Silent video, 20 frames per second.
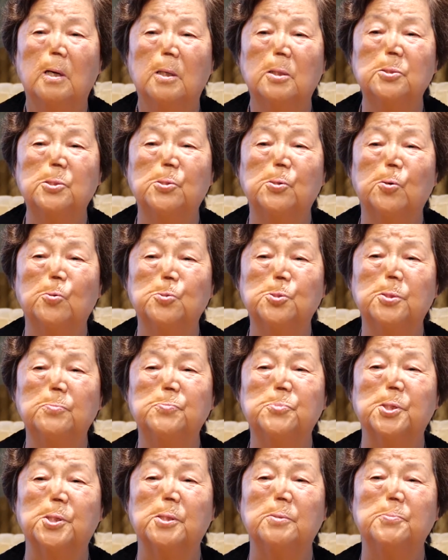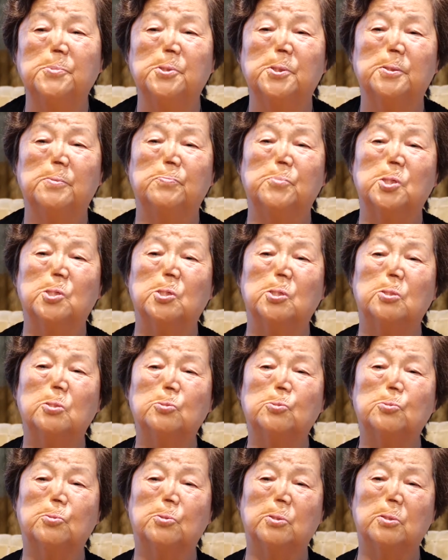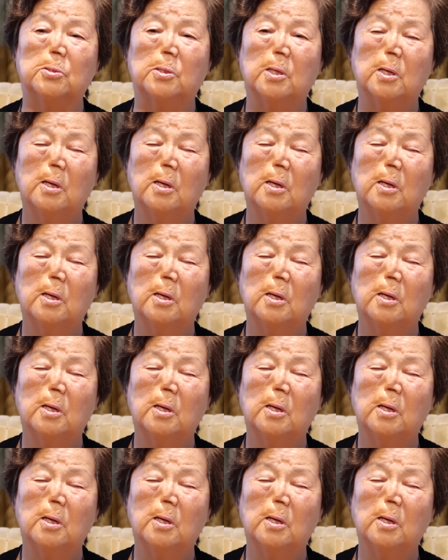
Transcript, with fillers: 근데 요즘 들으면은 뭐 그것도